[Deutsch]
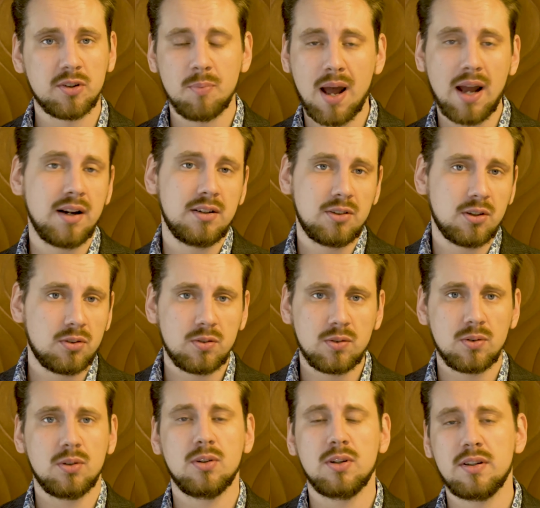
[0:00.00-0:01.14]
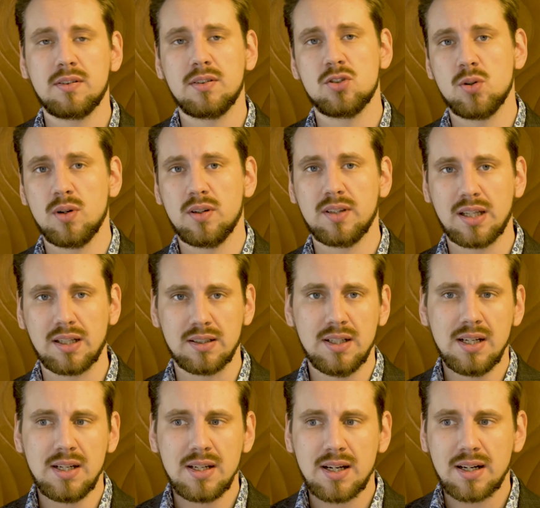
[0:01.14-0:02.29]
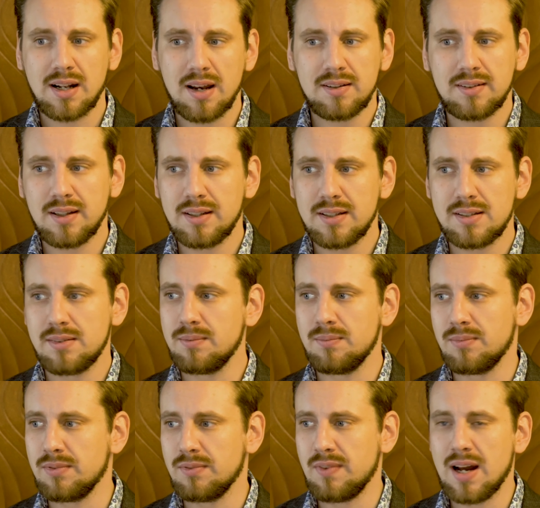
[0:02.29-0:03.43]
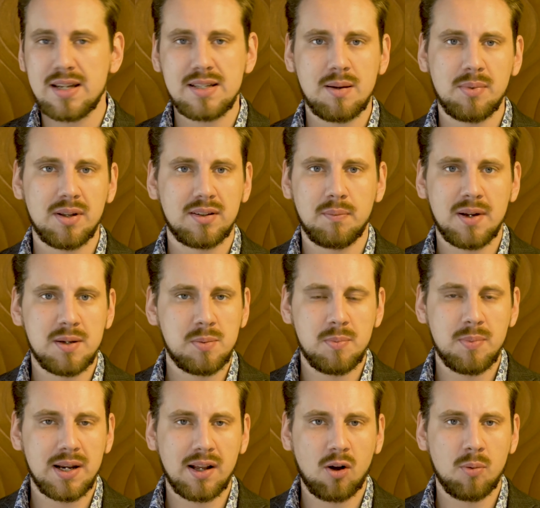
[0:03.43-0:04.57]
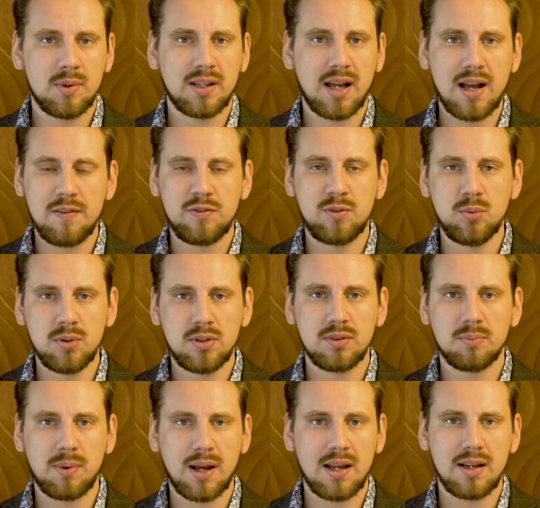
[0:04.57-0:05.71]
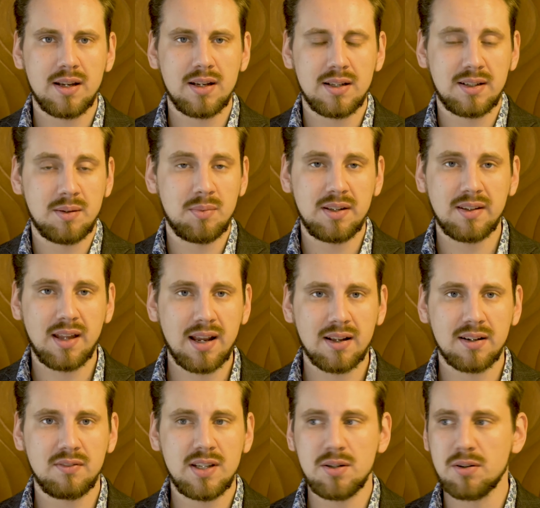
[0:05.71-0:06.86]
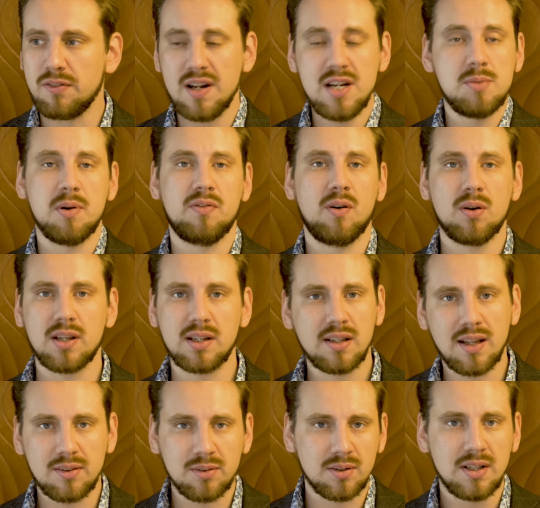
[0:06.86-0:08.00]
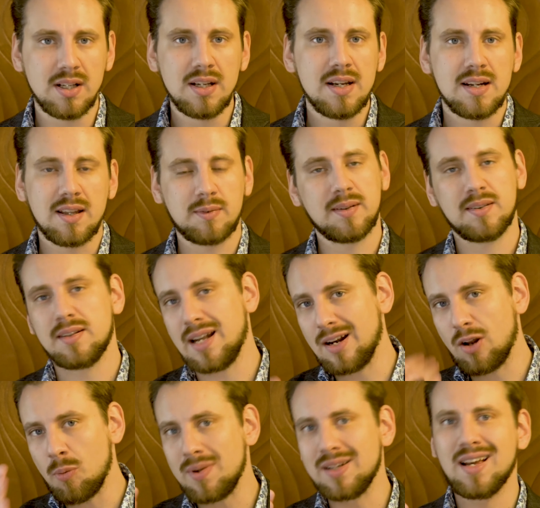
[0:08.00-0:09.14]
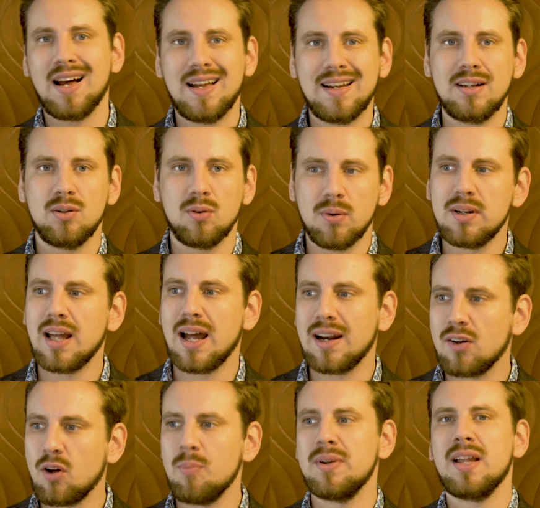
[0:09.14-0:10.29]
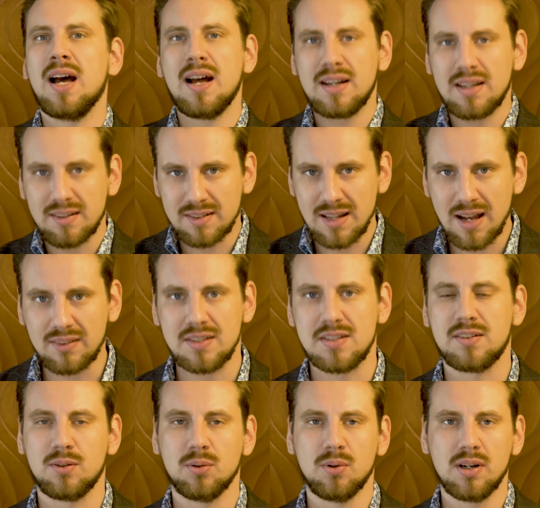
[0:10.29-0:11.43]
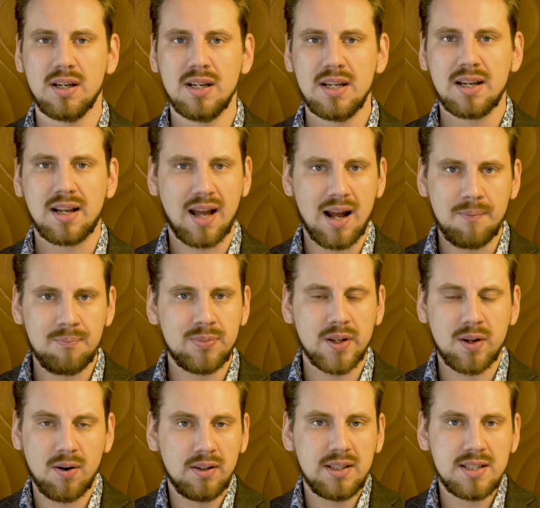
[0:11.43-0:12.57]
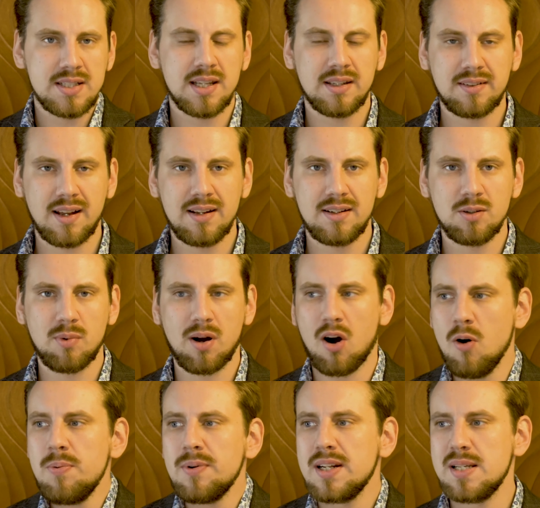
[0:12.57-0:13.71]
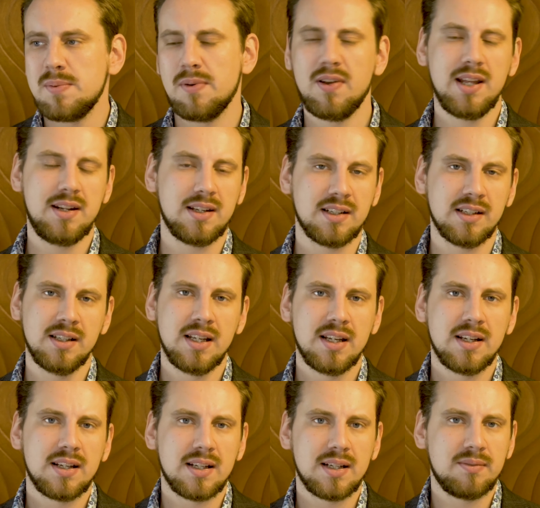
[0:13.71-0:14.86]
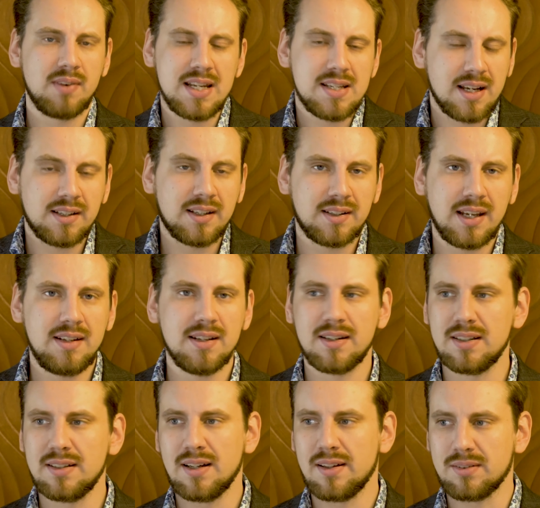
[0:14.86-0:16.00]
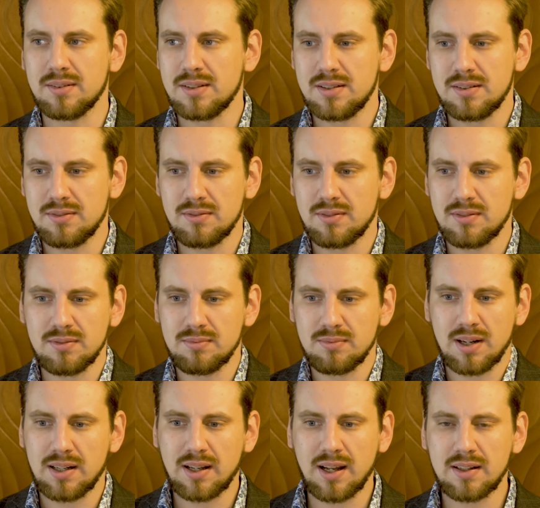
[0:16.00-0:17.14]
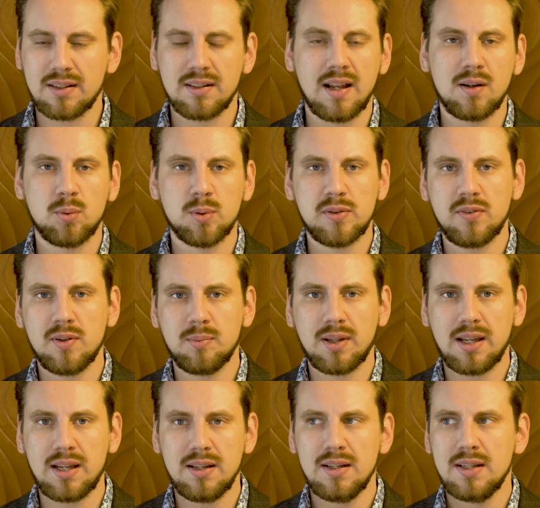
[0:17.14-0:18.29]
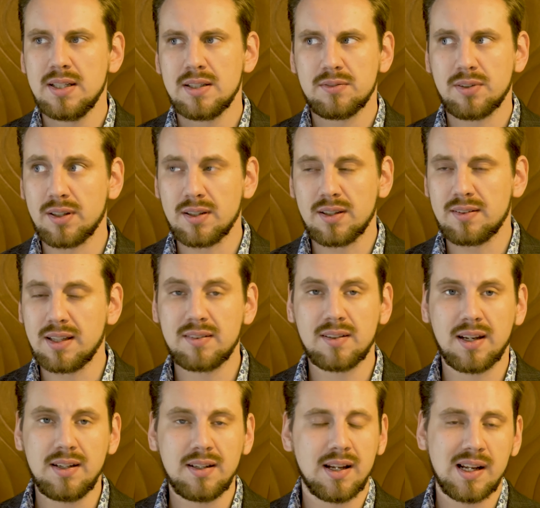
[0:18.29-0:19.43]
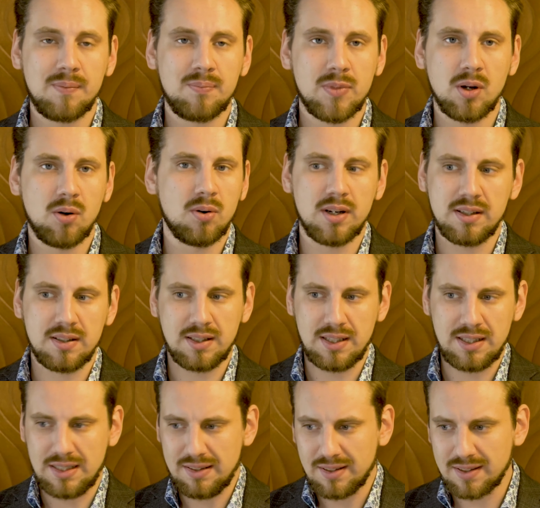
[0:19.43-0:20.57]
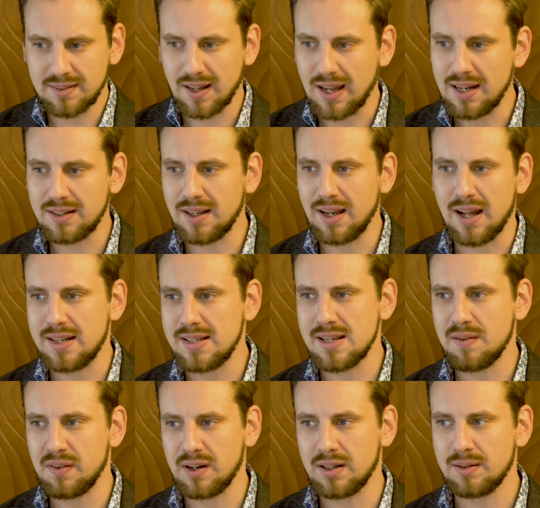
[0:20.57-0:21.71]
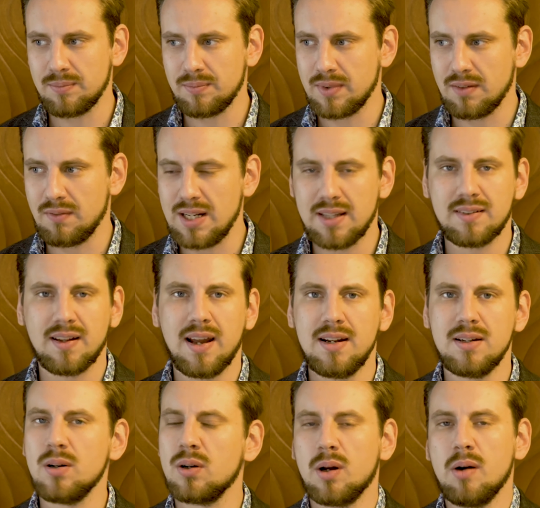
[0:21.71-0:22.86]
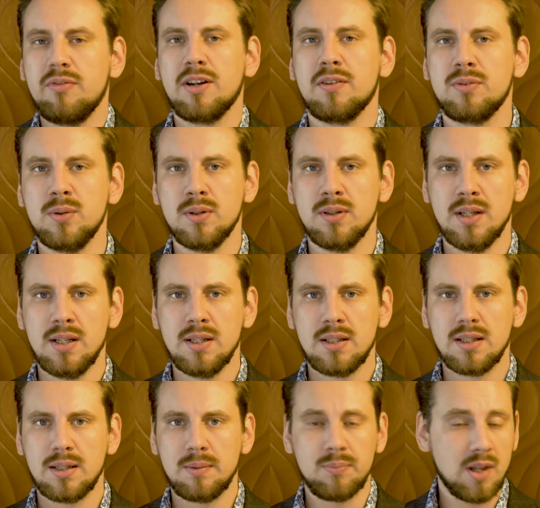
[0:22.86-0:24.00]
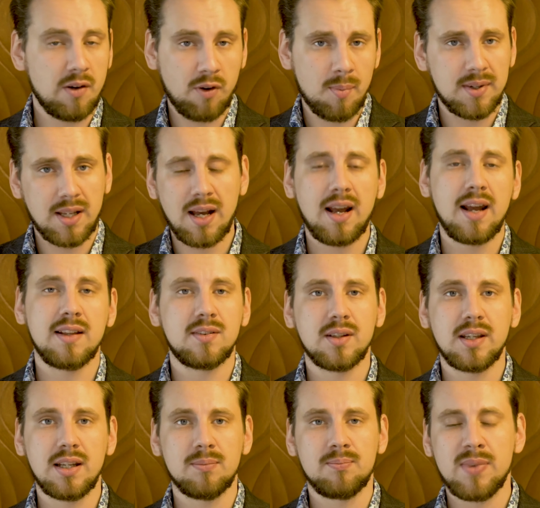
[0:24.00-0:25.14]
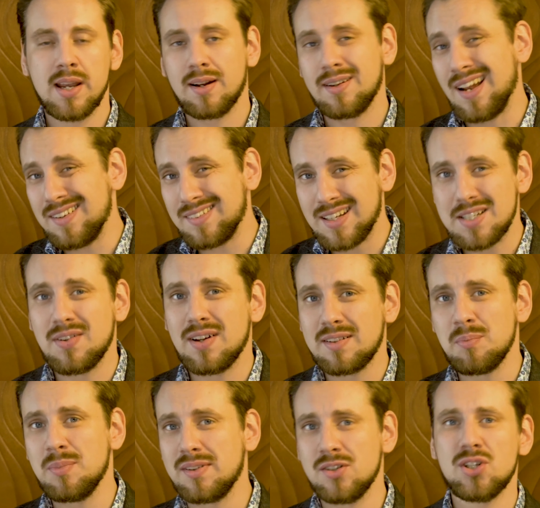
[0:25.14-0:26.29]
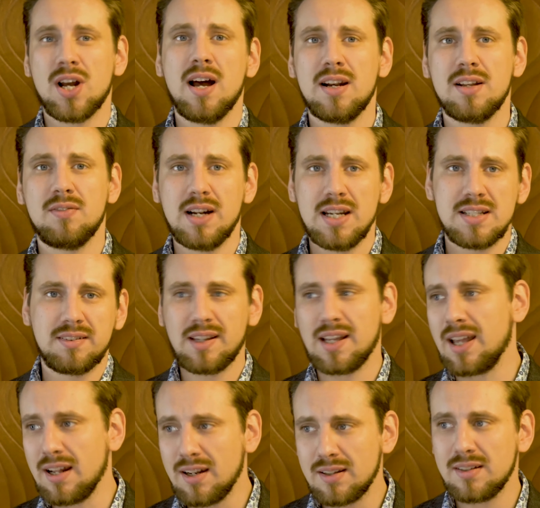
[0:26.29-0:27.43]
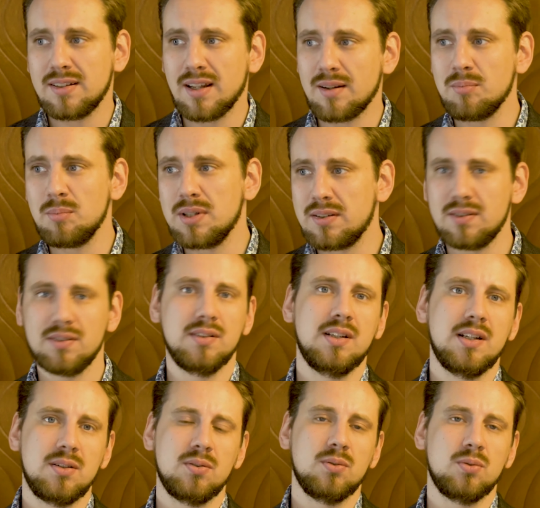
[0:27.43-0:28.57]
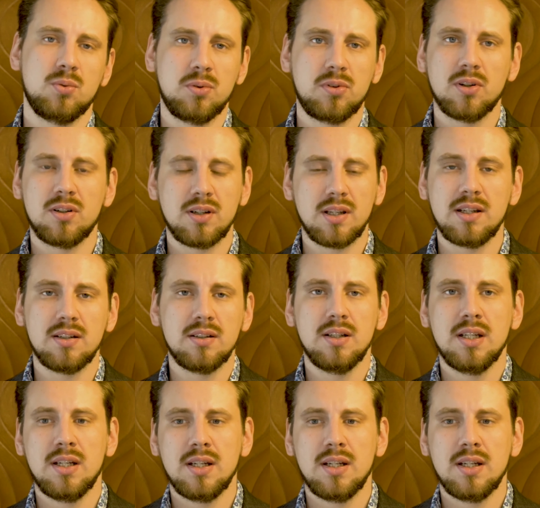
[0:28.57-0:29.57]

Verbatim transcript: zu machen. Das äh, ist eine schöne Sache. Gleichzeitig war ich aber zum Beispiel bei der Kommentarflut bei dem Lisa Eckert-Video völlig überfordert. Also das, was dort an Kommentaren und an Kommentaren, die es nach sich zog, kam, konnte ich in der Zeit überhaupt nicht bewältigen, äh, weil ich gerade gedreht hatte. Also ich hatte gerade einen kleinen Kurzfilmdreh von sechs Drehtagen und in dieser Zeit hatte ich einfach weder Zeit noch einen Kopf dafür, ähm, auf Kommentare einzugehen. Gleichzeitig war es ein bisschen schade, weil ich sehr gerne dann mit den Usern in